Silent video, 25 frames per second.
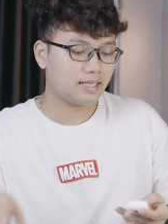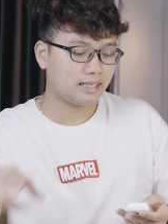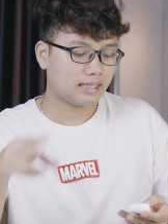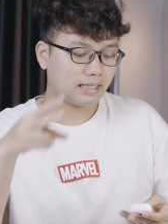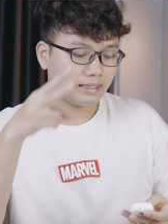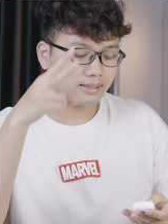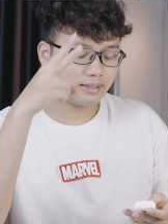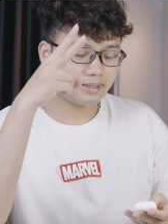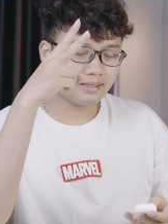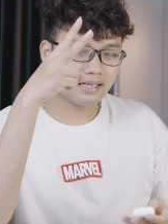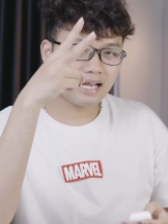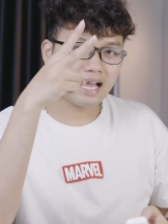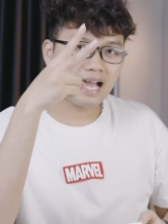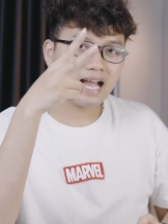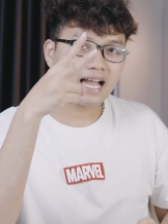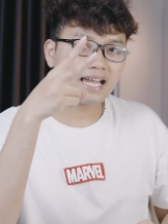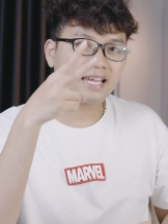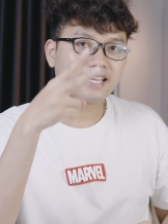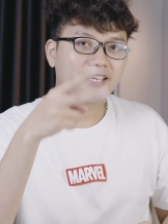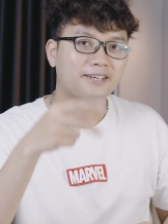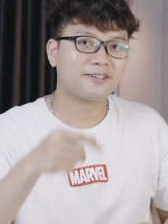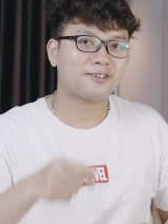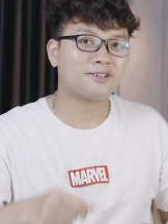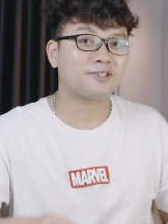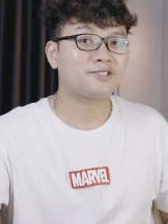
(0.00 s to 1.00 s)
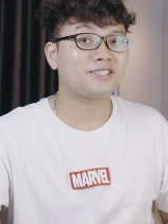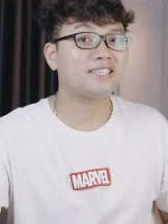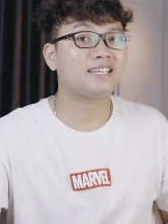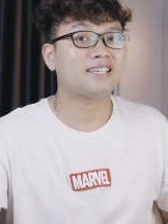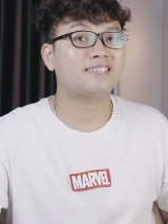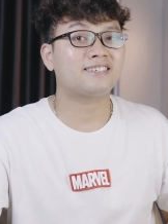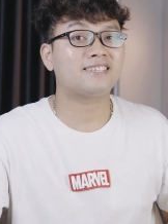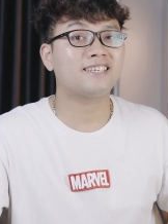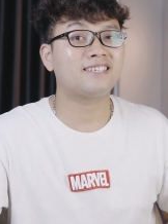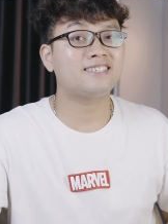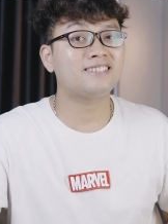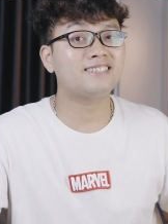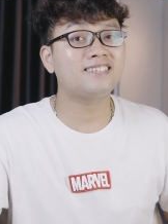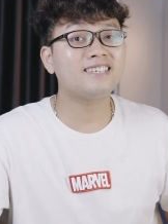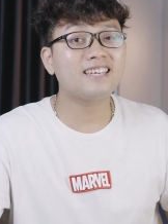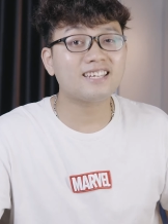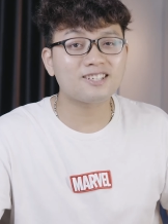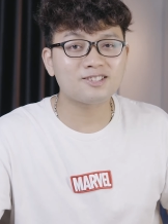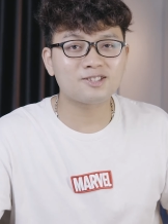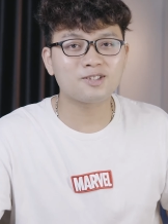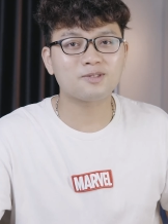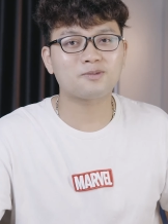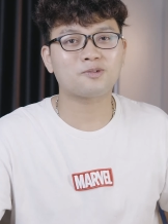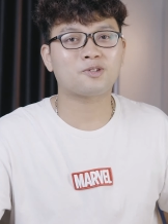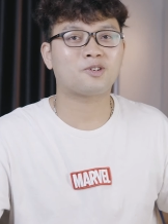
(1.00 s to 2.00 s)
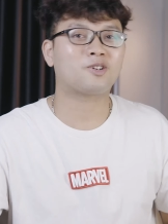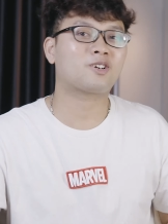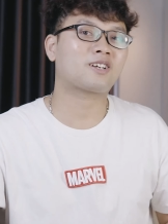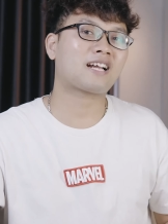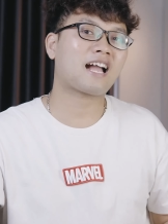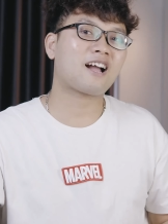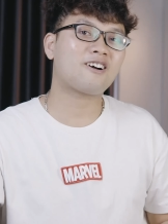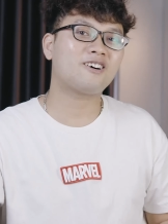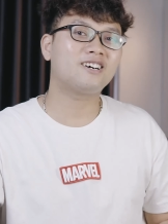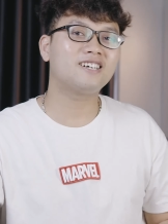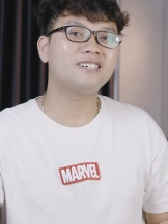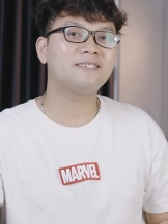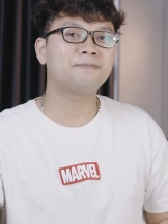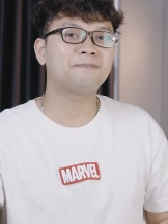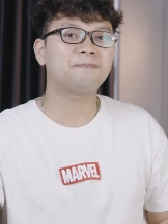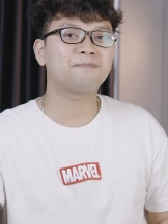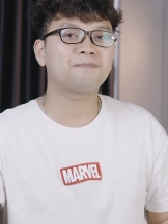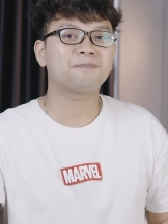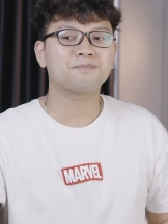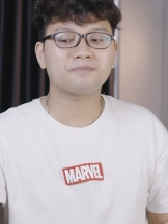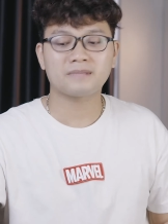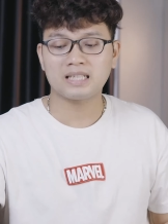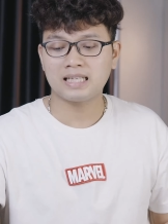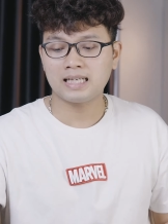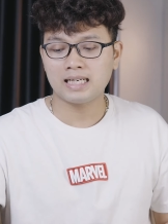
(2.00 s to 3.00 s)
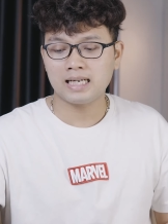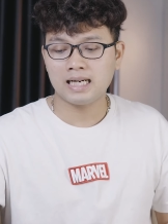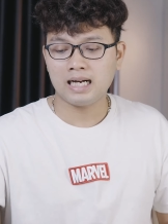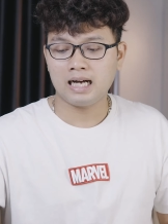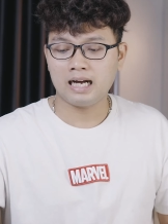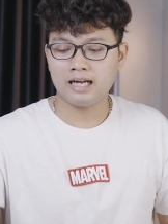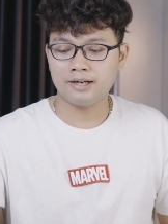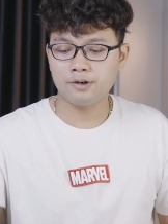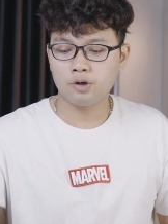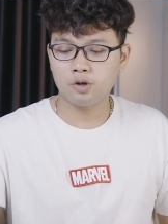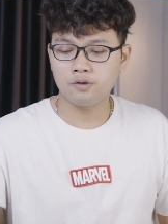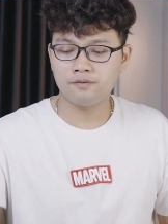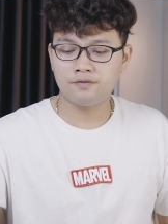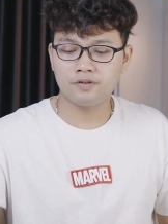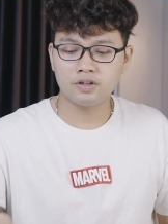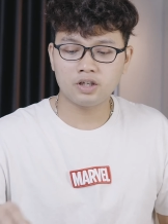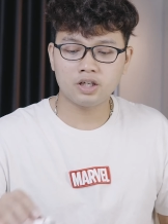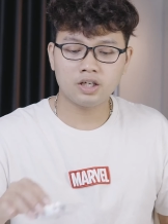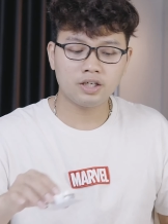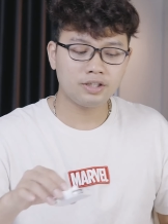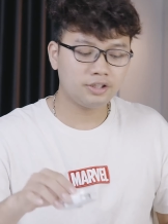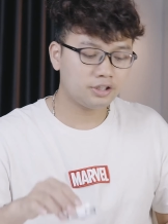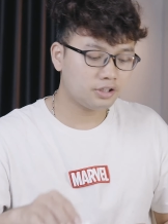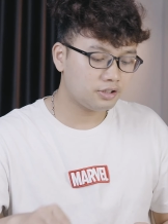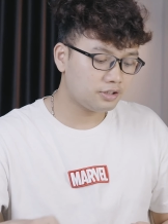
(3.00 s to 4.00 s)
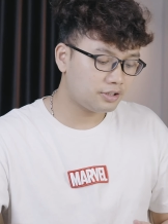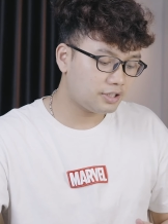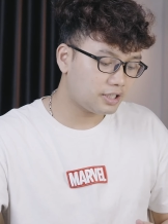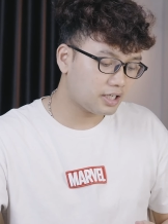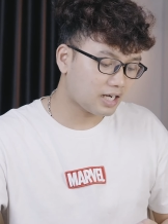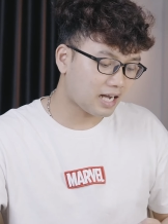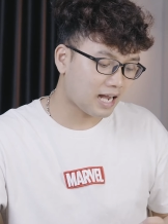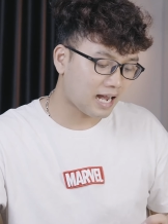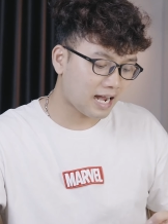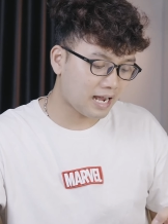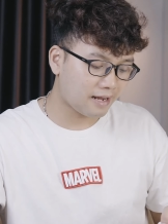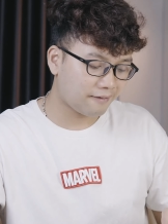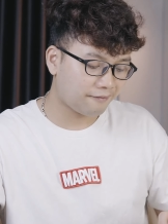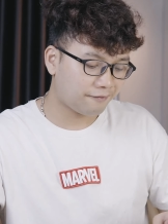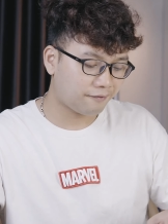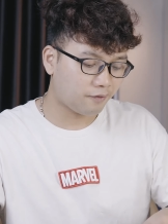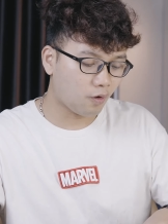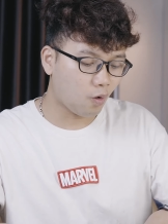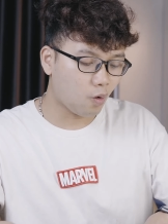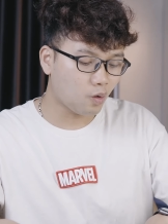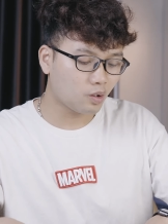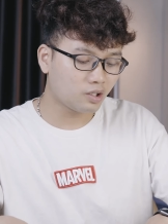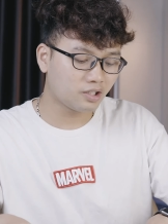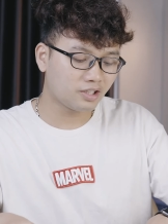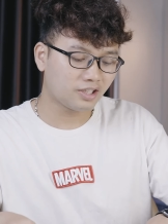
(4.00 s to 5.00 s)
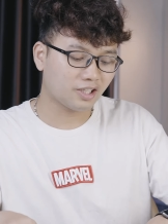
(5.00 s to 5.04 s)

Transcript: Cái thứ hai đó chính là tính tiện dụng của nó cao hơn à, đối với những chiếc iPhone